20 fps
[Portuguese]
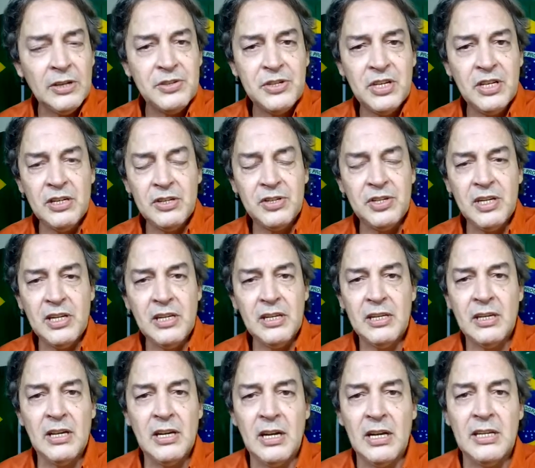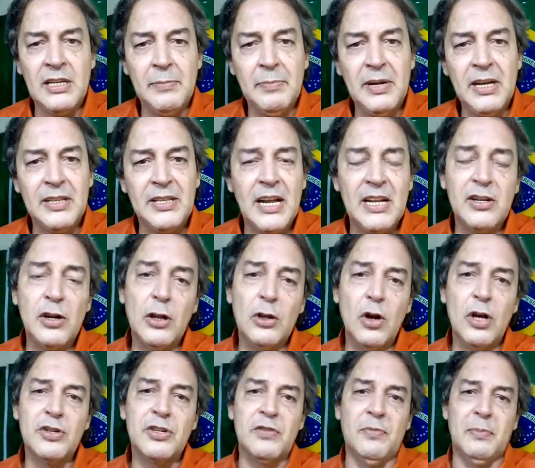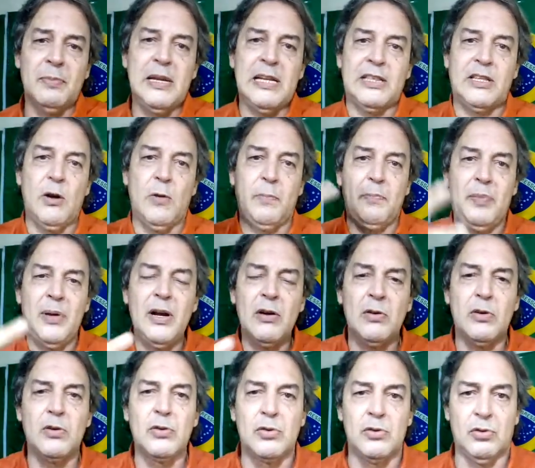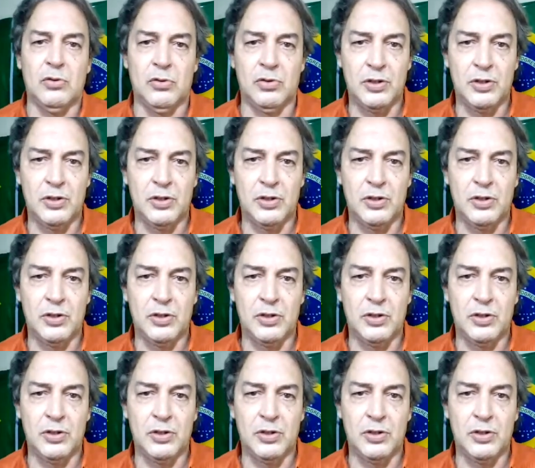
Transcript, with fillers: tinha, tinha liberdade. É lógico, meteu o pau,